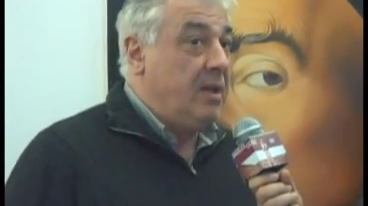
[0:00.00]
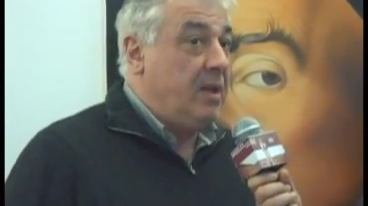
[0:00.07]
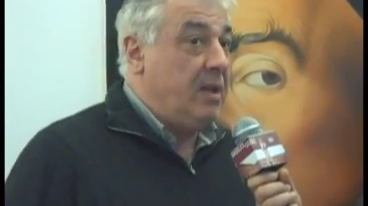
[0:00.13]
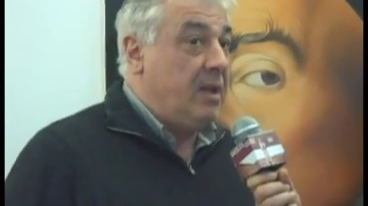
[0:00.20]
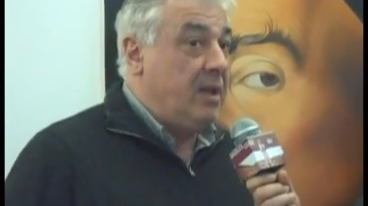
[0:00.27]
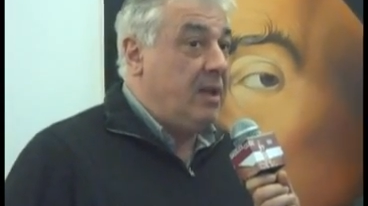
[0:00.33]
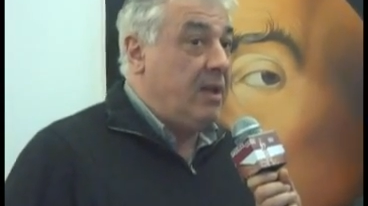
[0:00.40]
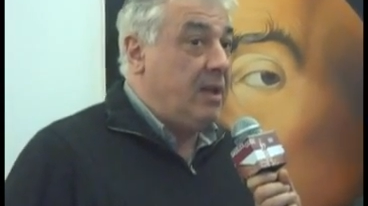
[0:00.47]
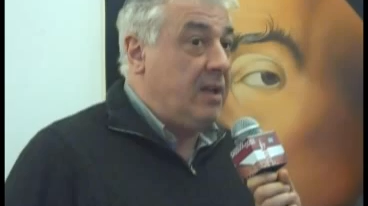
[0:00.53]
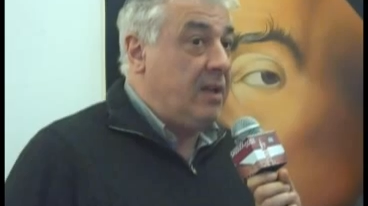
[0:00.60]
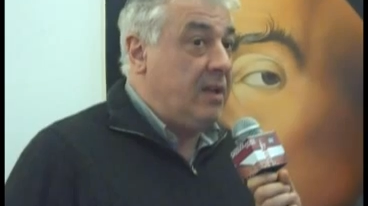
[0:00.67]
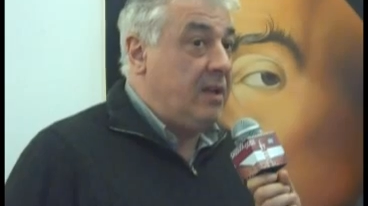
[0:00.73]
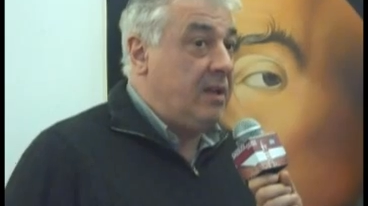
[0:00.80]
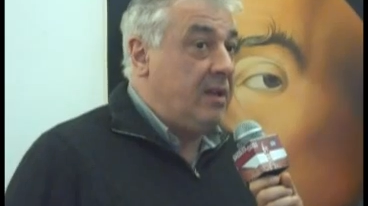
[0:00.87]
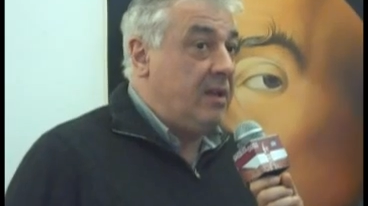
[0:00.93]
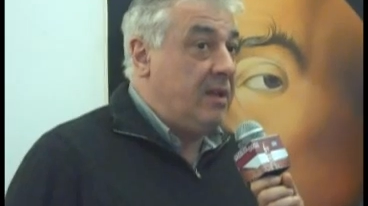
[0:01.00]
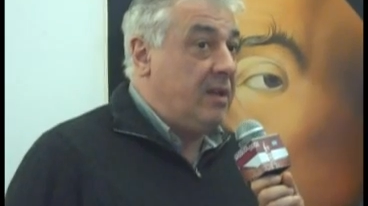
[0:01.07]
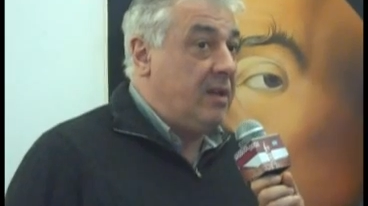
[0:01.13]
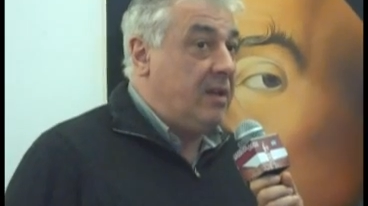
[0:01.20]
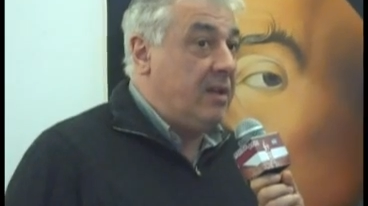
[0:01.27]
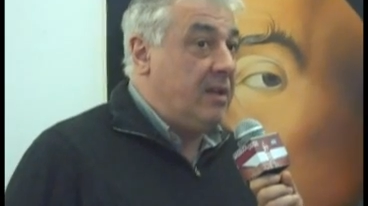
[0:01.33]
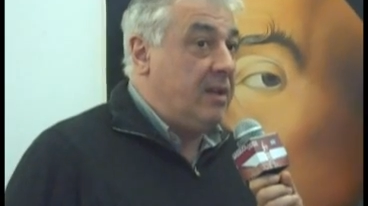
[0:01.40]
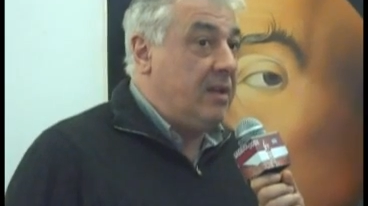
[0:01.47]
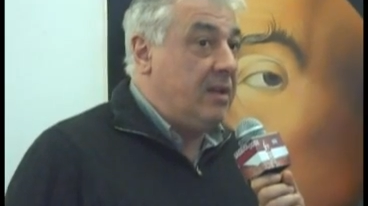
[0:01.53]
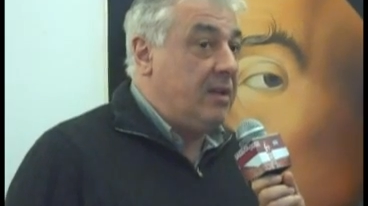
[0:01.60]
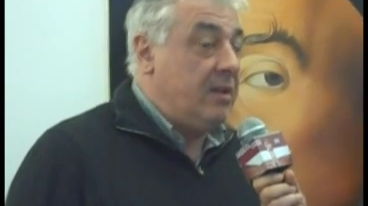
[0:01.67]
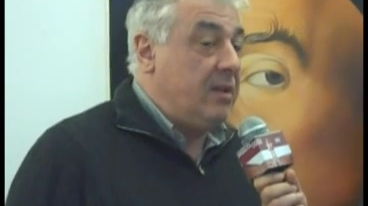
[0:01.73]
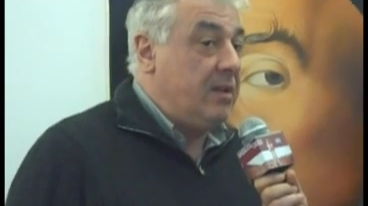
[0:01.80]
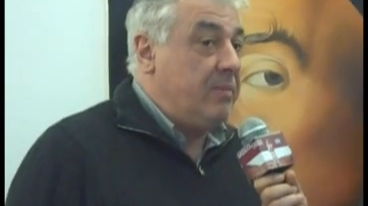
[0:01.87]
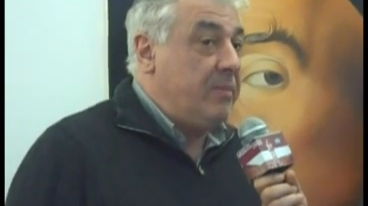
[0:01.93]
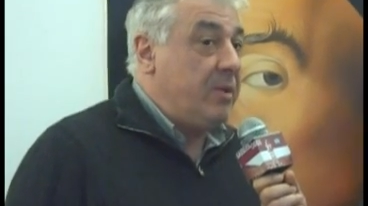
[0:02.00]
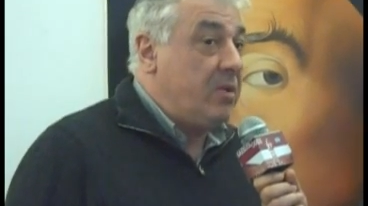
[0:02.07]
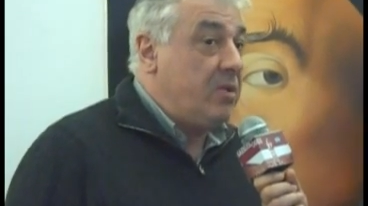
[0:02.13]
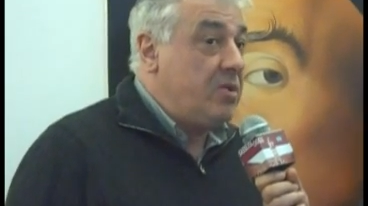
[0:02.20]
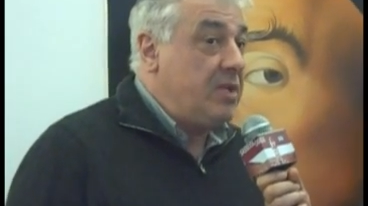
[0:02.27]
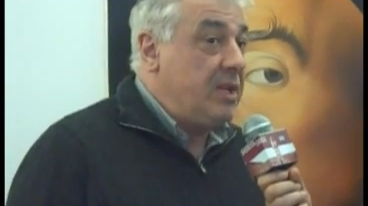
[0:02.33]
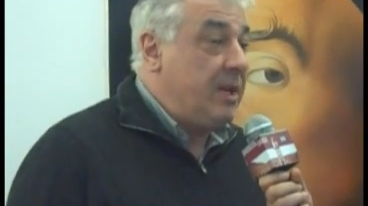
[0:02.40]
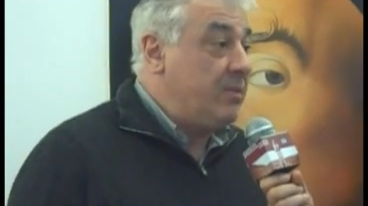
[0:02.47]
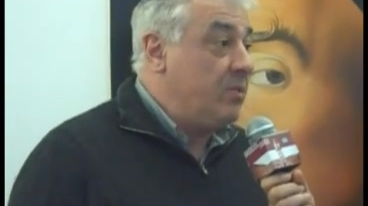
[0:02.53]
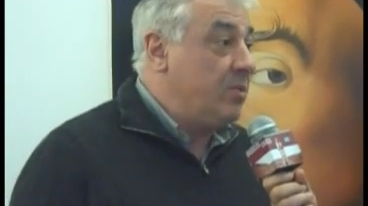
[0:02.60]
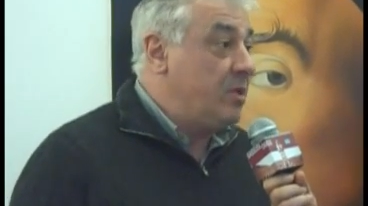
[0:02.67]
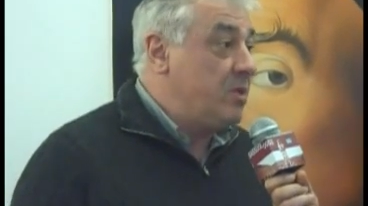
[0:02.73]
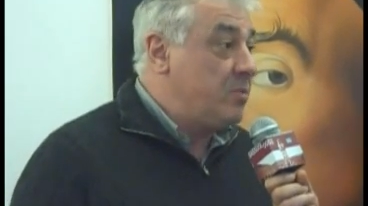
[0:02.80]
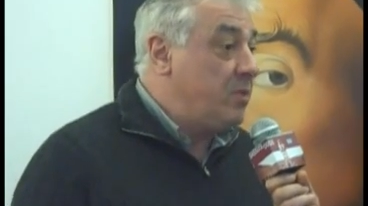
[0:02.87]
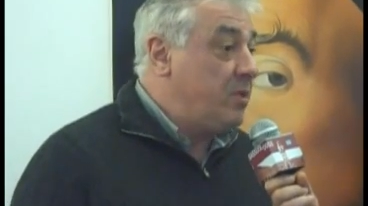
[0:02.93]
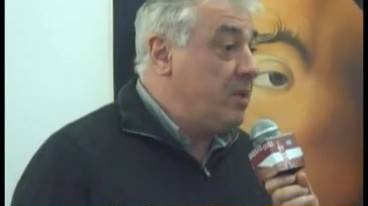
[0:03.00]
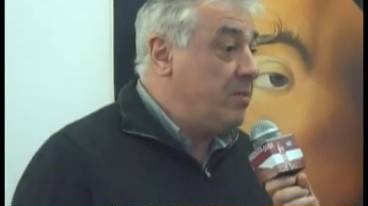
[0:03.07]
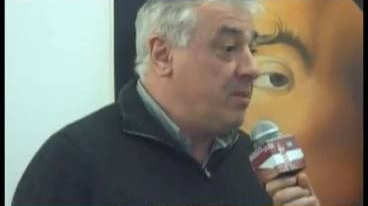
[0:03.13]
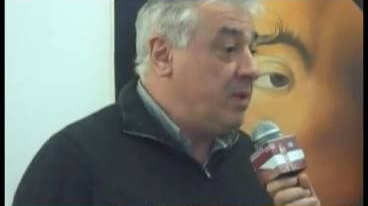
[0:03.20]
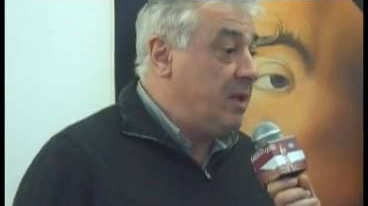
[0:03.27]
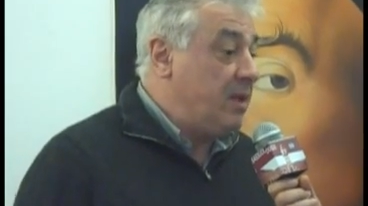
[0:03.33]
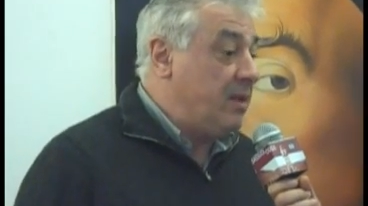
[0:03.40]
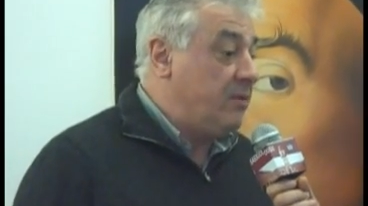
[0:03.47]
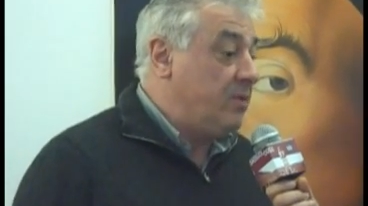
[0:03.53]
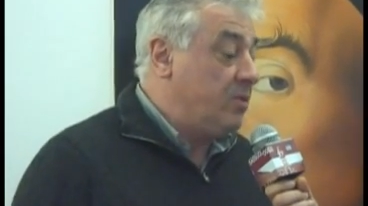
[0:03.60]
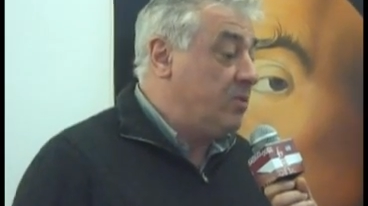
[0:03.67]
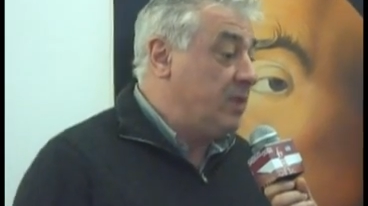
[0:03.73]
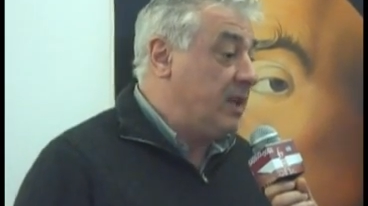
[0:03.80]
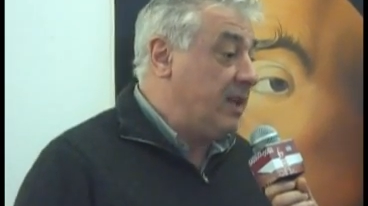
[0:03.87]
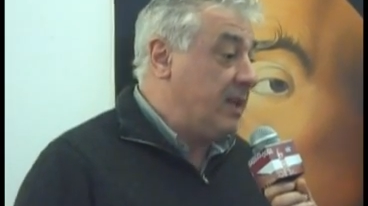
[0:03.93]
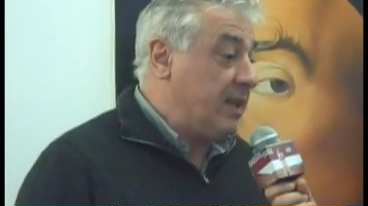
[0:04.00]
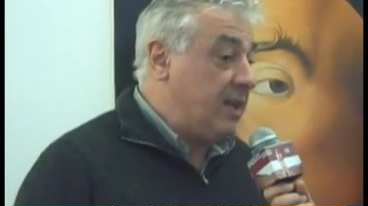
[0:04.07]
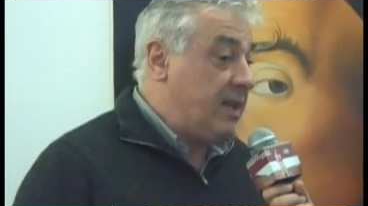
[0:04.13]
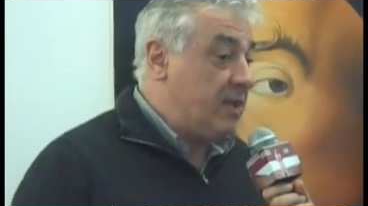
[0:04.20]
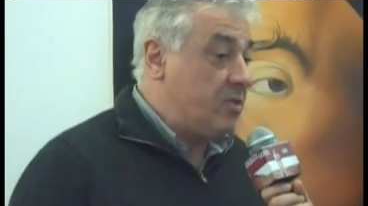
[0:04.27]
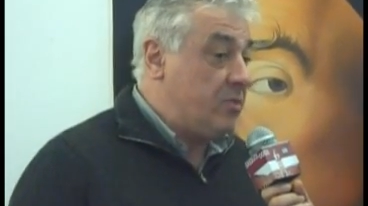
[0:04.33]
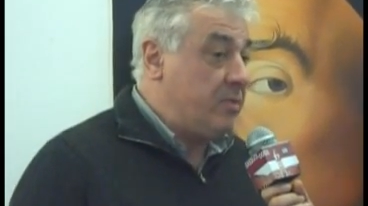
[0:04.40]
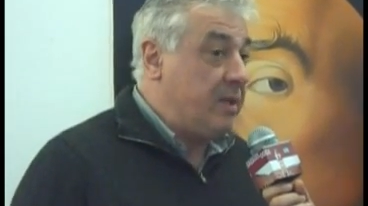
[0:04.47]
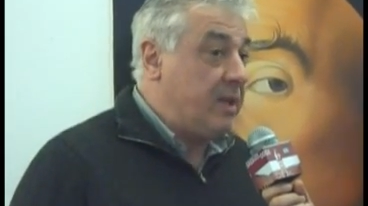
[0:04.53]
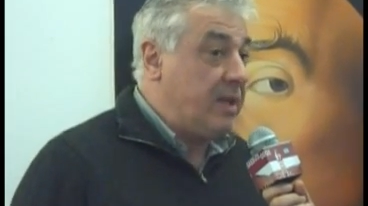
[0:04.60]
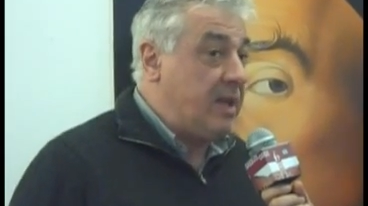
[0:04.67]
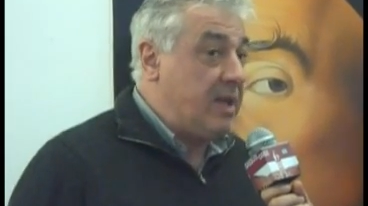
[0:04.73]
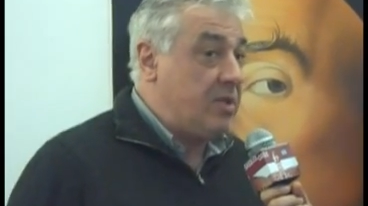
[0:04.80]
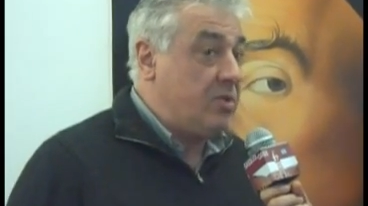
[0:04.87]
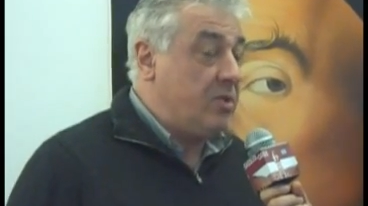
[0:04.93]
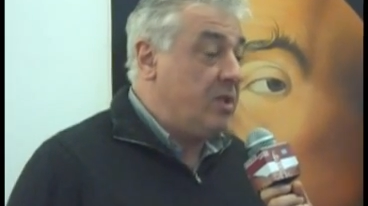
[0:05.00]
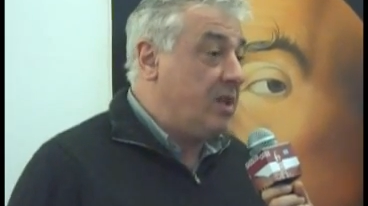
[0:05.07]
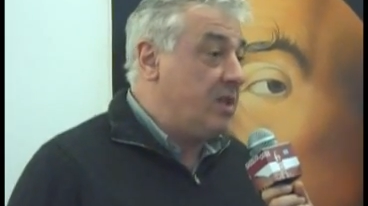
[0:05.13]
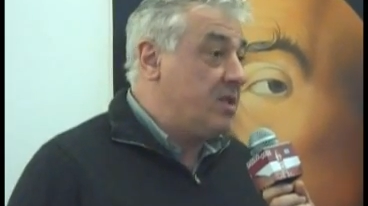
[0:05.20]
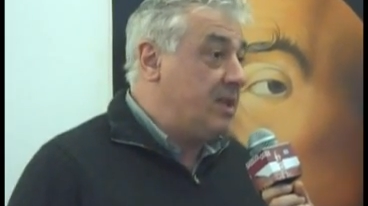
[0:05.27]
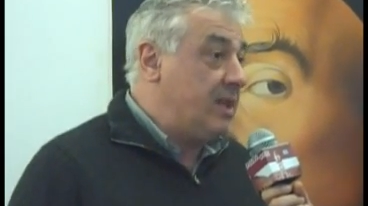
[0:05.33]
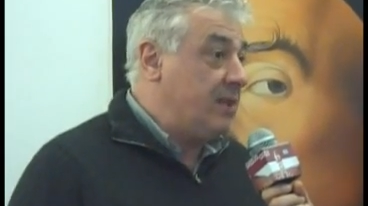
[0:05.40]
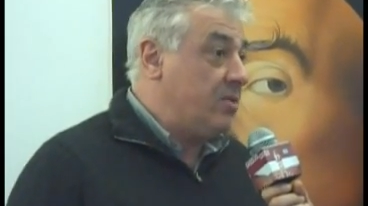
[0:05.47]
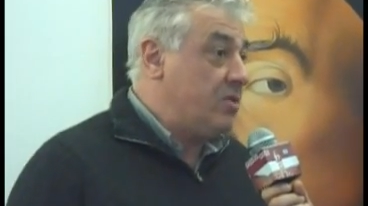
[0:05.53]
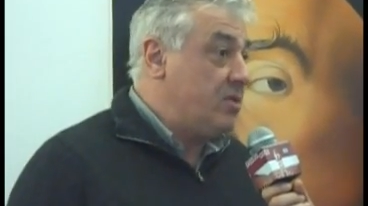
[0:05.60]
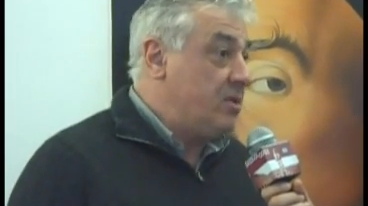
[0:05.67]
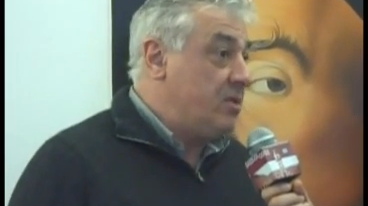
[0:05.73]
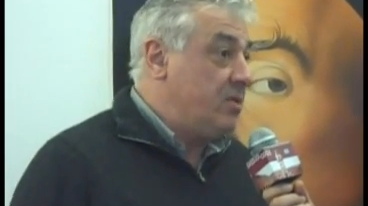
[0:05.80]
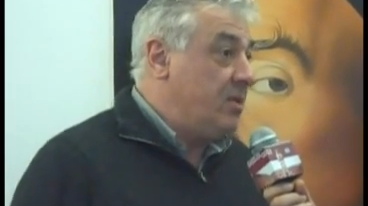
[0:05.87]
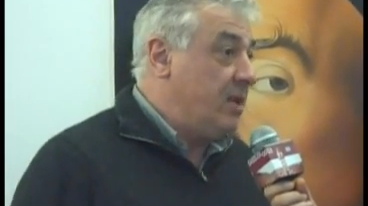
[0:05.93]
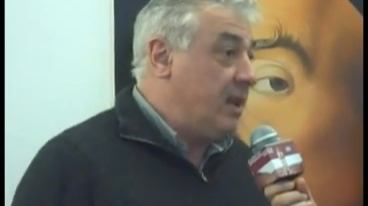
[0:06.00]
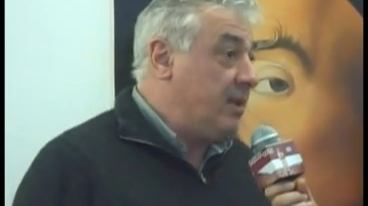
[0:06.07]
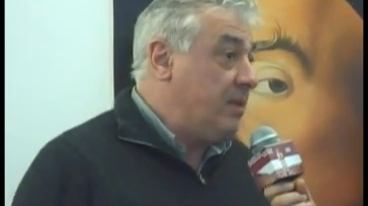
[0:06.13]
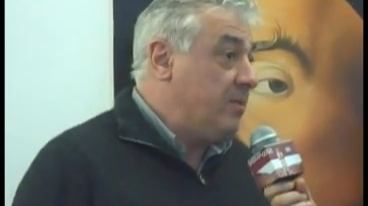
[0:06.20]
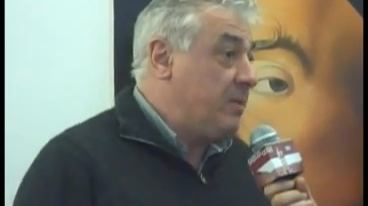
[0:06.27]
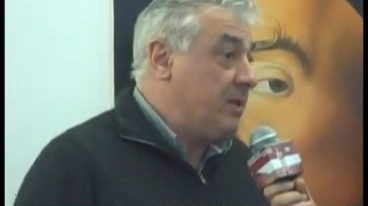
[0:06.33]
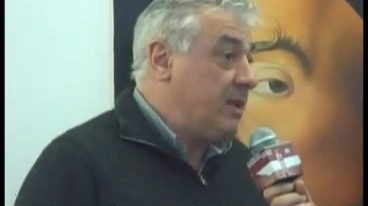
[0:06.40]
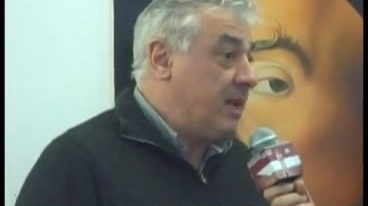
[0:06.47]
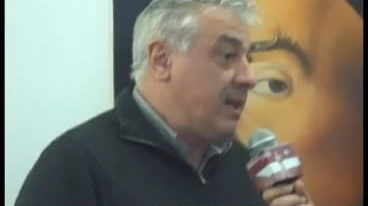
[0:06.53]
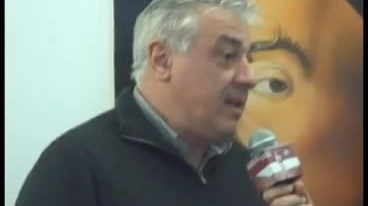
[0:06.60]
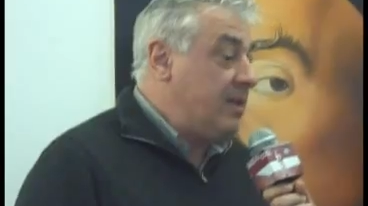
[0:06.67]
e, e, però siamo disponibili a valutare caso per caso di chi è stato sanzionato per dare le